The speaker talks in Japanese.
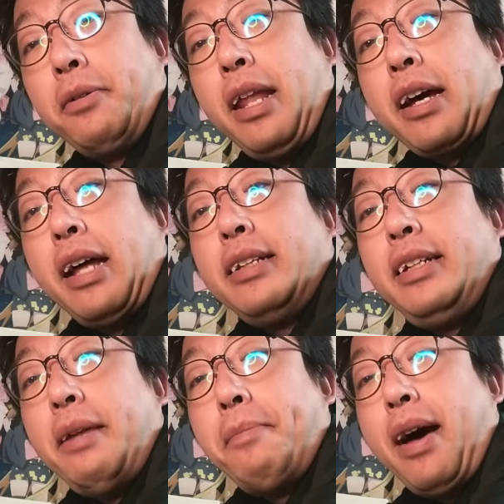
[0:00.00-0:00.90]
こんな感
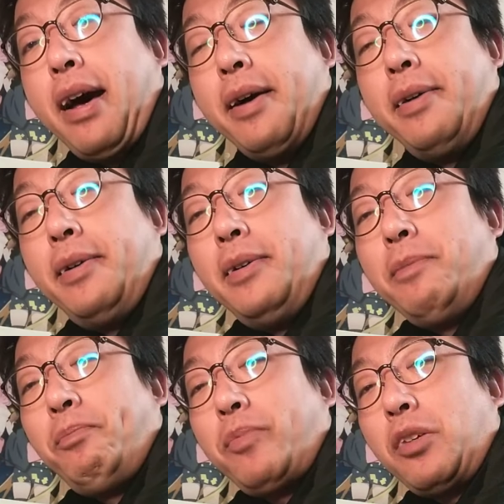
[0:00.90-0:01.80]
じで、まあ、
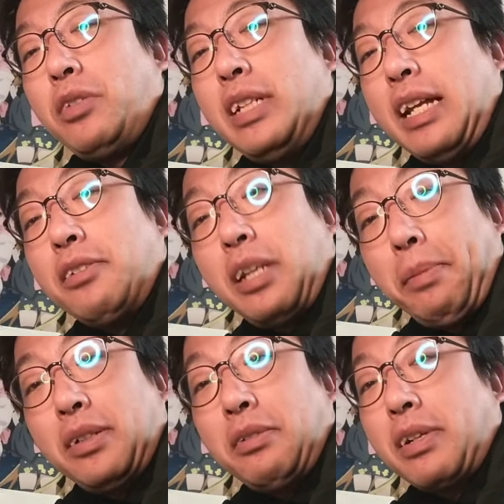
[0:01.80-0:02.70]
特に何を
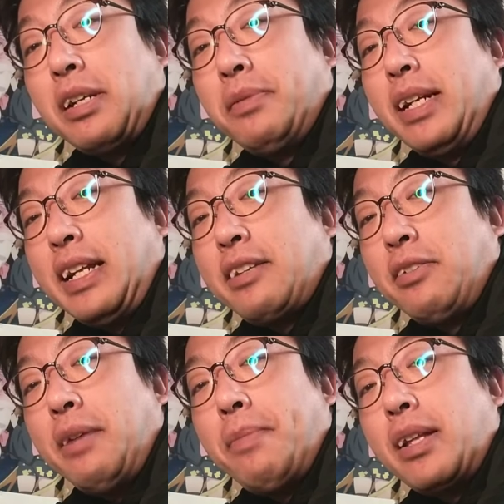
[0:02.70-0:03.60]
喋るってわけでもないです
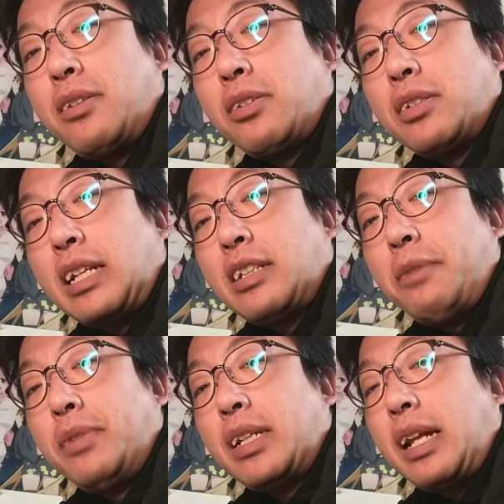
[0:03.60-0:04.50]
けどね、まあちょっと雑
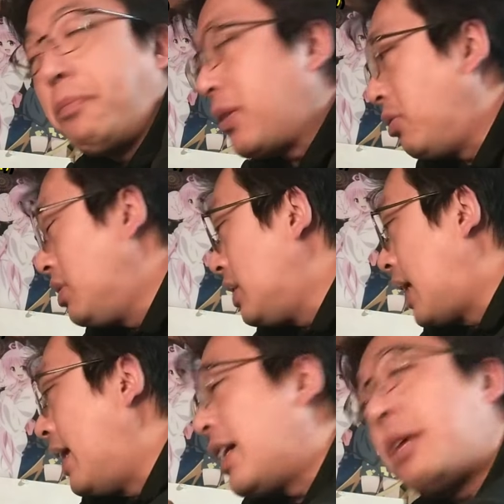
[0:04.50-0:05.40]
談もできない。まあ正直
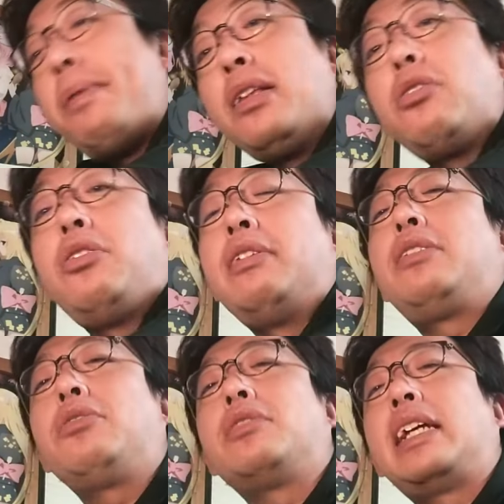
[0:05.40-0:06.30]
唐揚げ弁というより
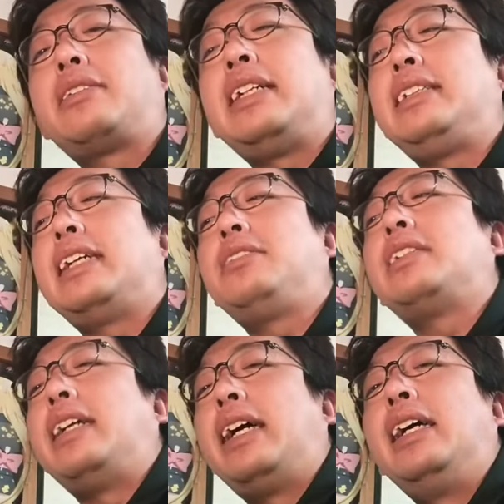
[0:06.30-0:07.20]
はちょっと雑談しや
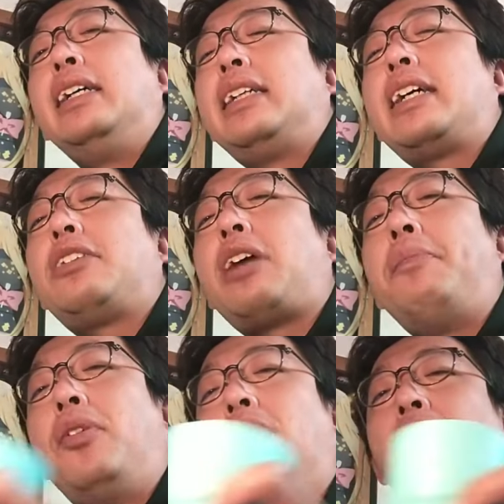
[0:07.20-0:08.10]
すいかな。酒と
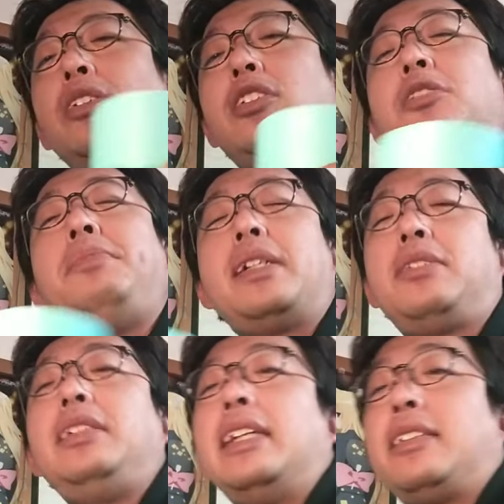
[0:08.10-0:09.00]
かも進みや
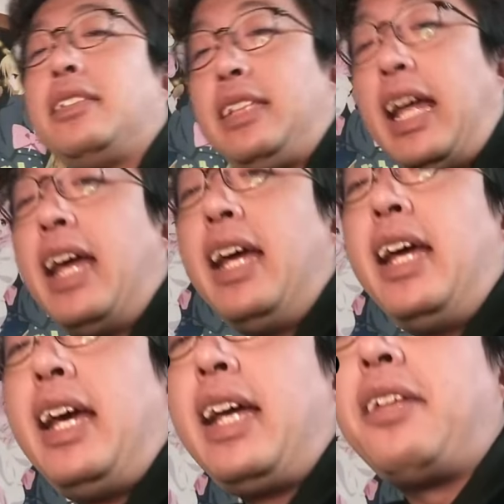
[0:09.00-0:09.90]
すいですね。
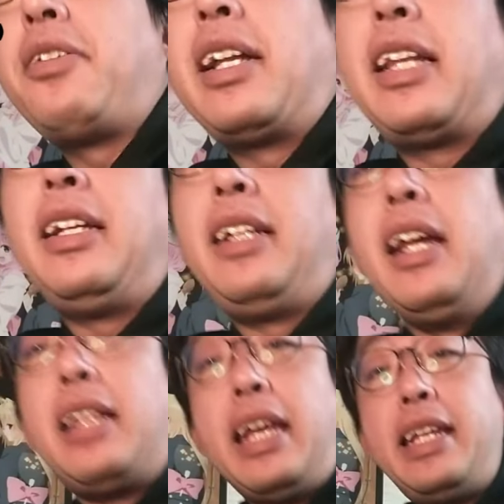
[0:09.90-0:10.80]
えー、というのがあって
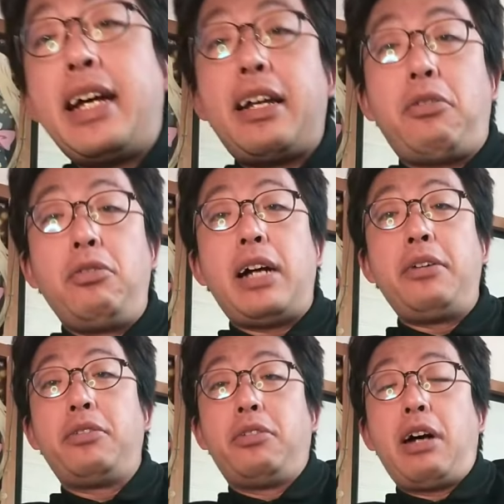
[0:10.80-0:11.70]
言いながら今
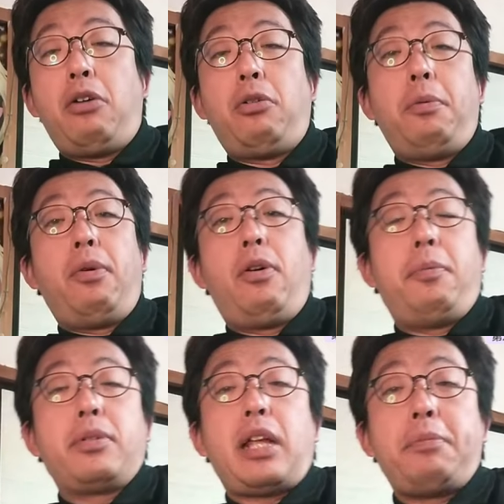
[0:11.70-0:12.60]
回の動画ほぼ
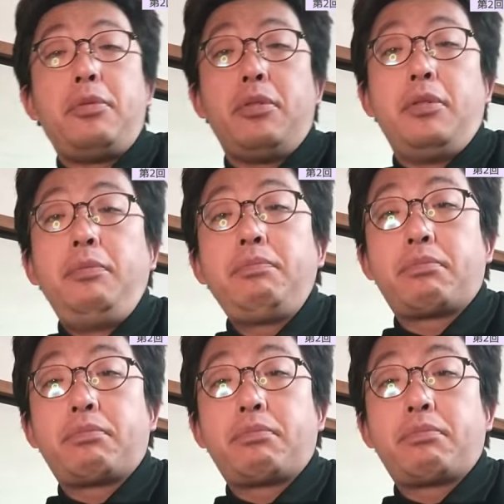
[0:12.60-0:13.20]
ほぼ多分、